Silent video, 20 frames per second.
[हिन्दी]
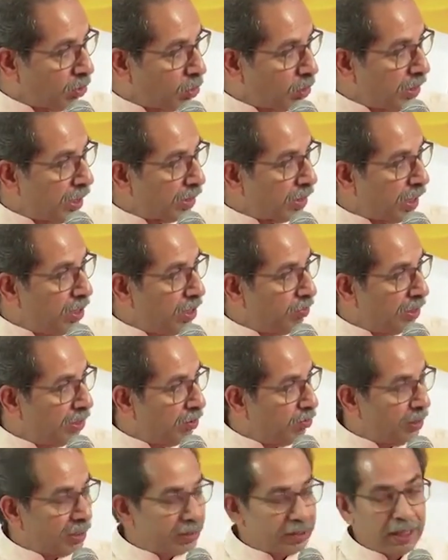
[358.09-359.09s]
ऋतुजाताई
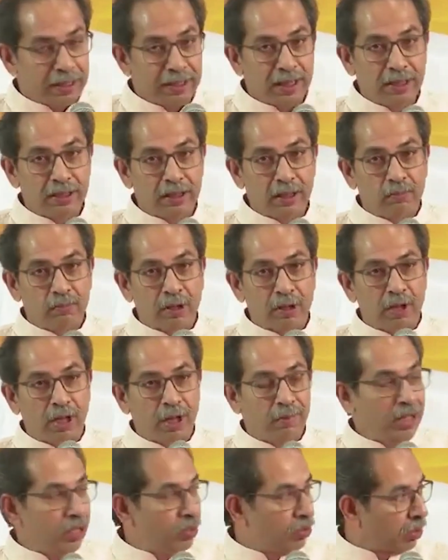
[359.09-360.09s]
बसले सब
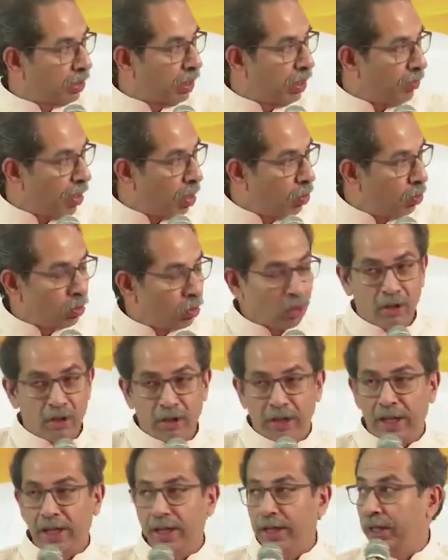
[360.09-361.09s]
रमेश होता भाऊ
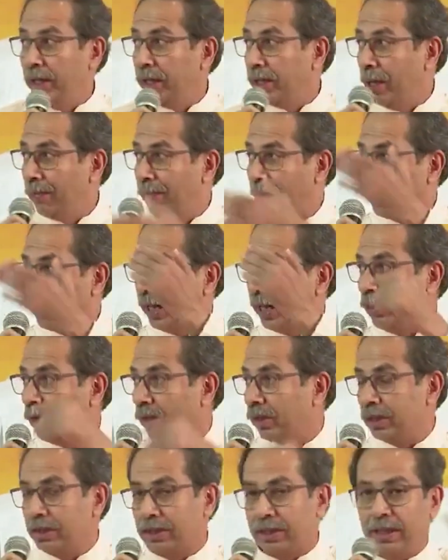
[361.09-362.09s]
कोरगावकर है इकडे पण काही
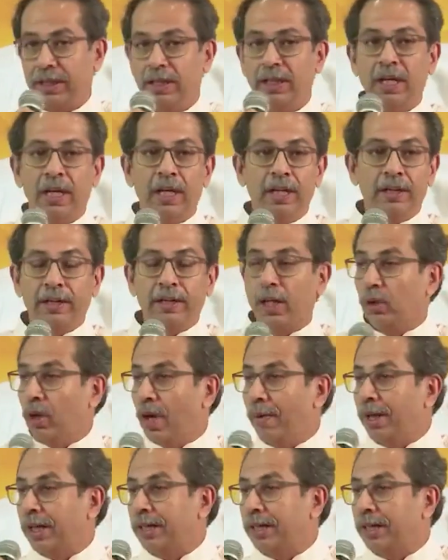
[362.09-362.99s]
लोक ये तो